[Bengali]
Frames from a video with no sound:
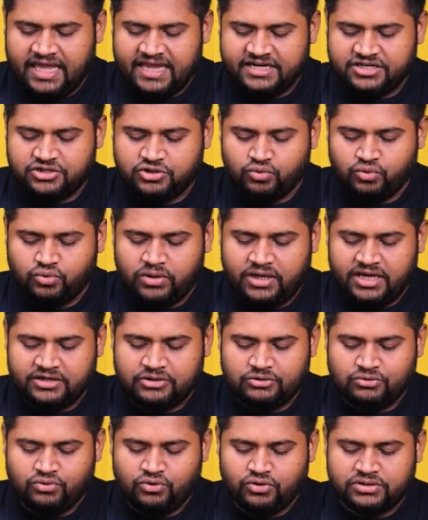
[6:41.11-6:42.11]
এ টু এ
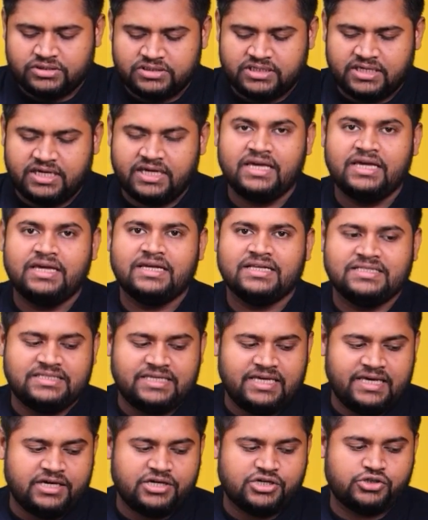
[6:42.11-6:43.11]
টু হচ্ছে
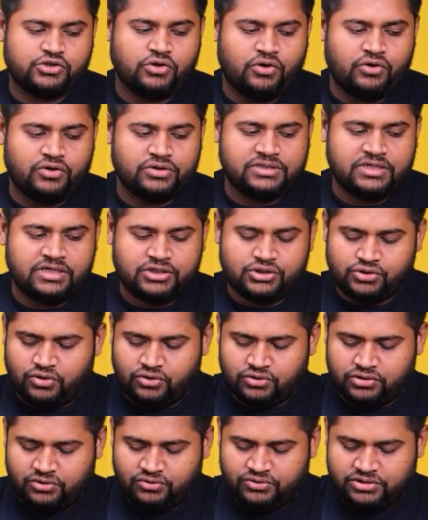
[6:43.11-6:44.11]
জে এর সহগ জে এর
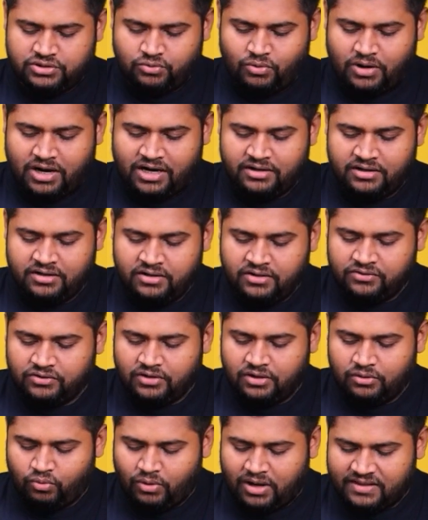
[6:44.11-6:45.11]
সহগটা হচ্ছে ওয়ান
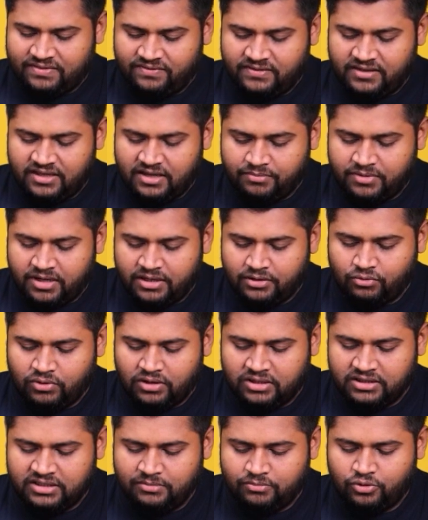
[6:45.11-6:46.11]
তাহলে ওয়ান দিয়ে আমরা
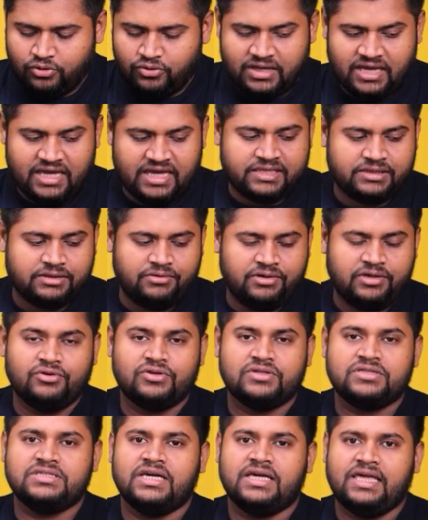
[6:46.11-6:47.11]
ইকুয়াল দিব এ থ্রি
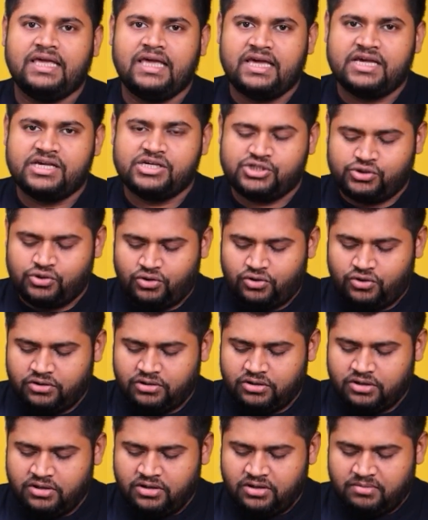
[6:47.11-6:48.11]
হচ্ছে কে এর সহগ
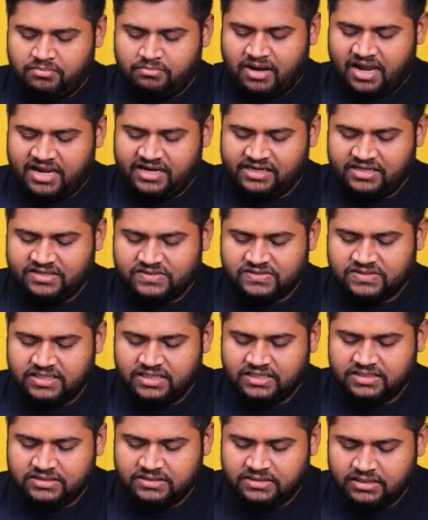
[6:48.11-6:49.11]
মাইনাস
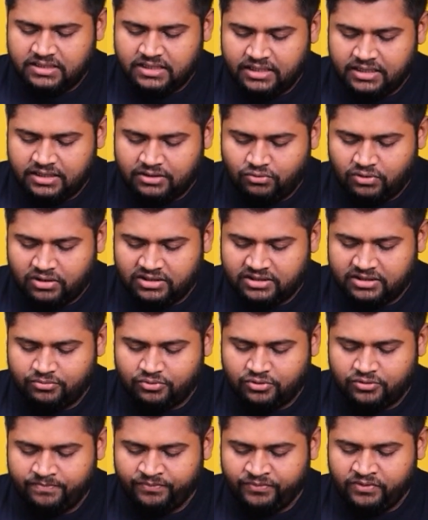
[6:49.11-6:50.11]
সিক্স দিয়ে ইকুয়াল
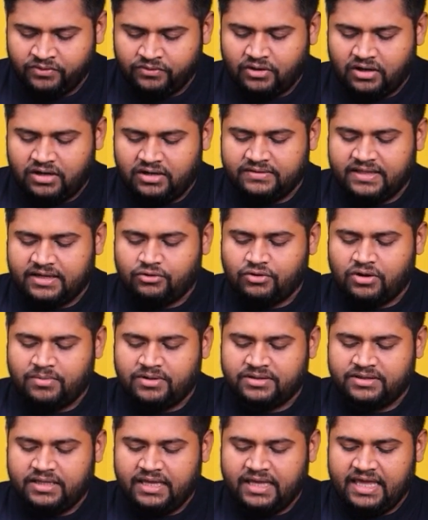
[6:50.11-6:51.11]
দিব তাহলে দেখো
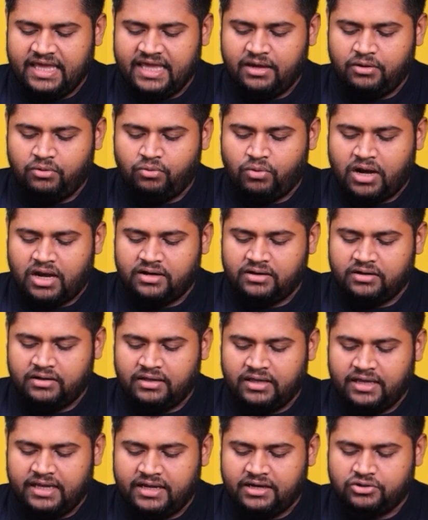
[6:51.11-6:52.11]
আমাদের এ ওয়ান
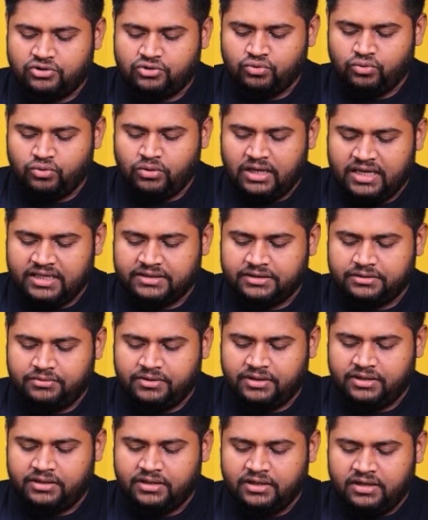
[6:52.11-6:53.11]
এ টু এ
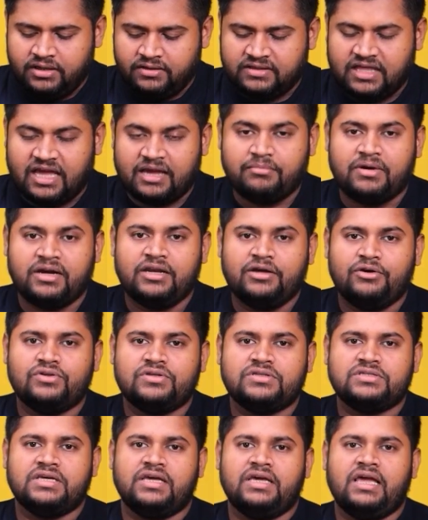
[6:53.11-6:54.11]
থ্রি তার মানে
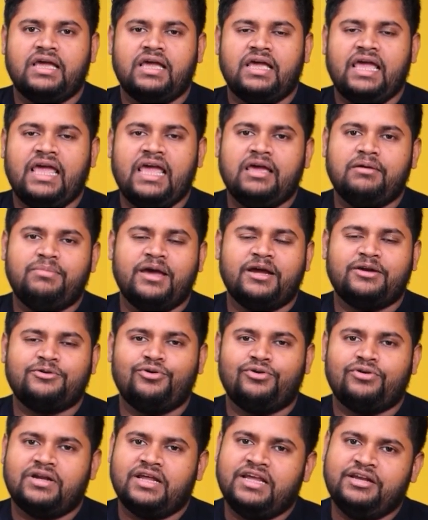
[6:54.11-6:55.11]
হচ্ছে এ
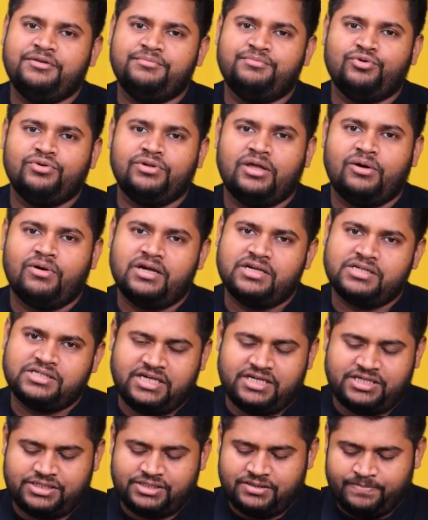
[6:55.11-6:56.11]
ভেক্টরটা ইনপুট দেওয়া
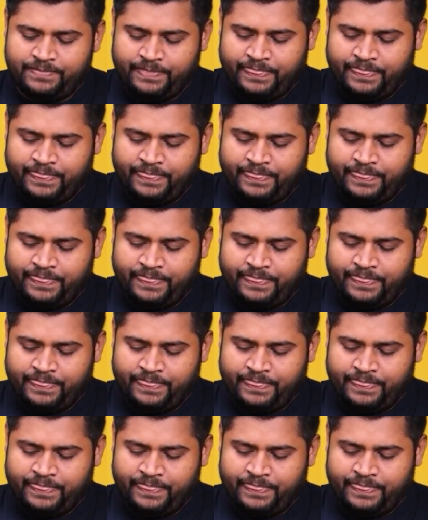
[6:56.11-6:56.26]
শেষ